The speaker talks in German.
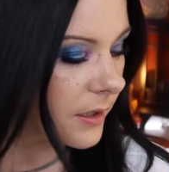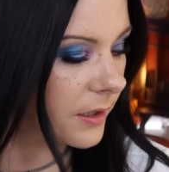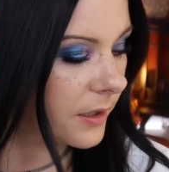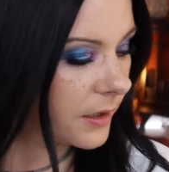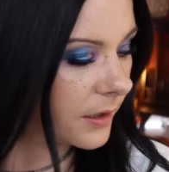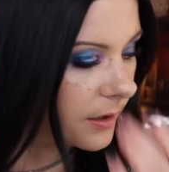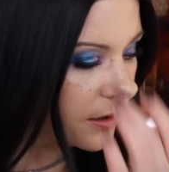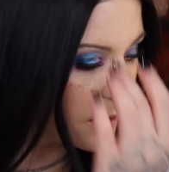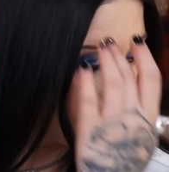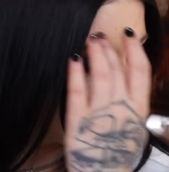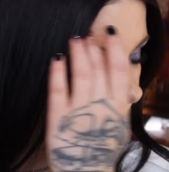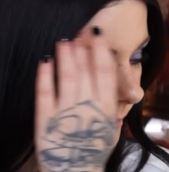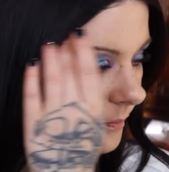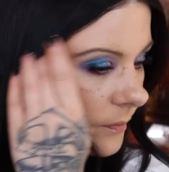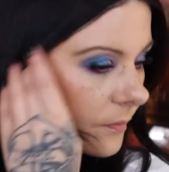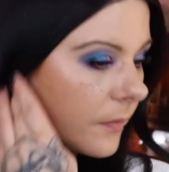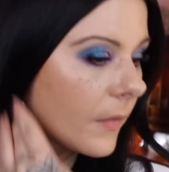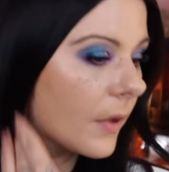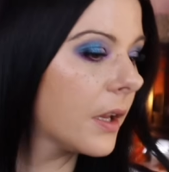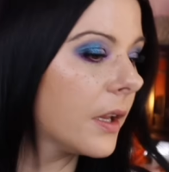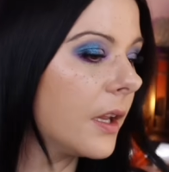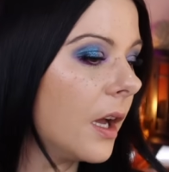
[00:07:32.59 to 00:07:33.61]

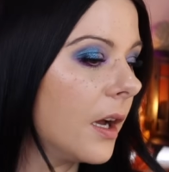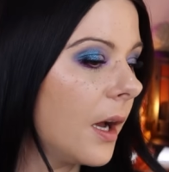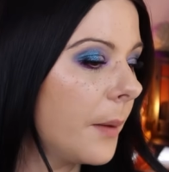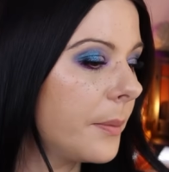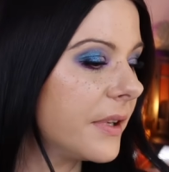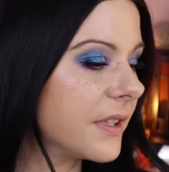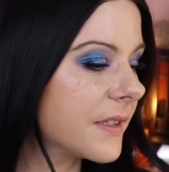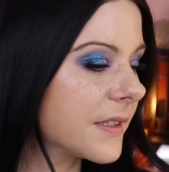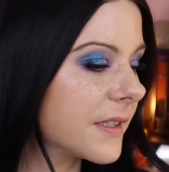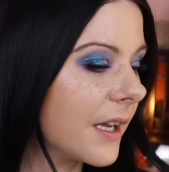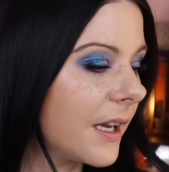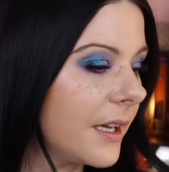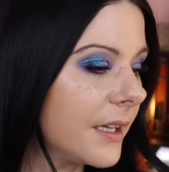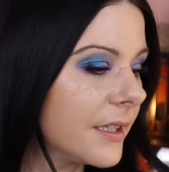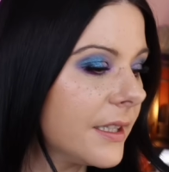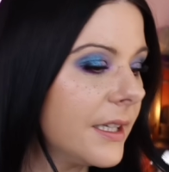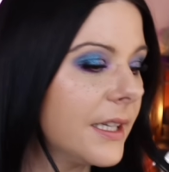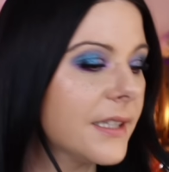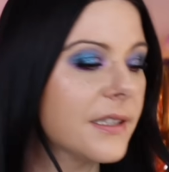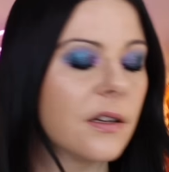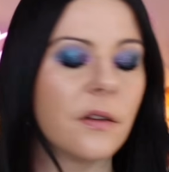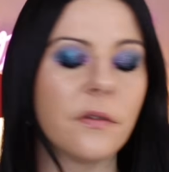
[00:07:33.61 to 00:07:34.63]
Ähm, ja, habe jetzt gerade nichts.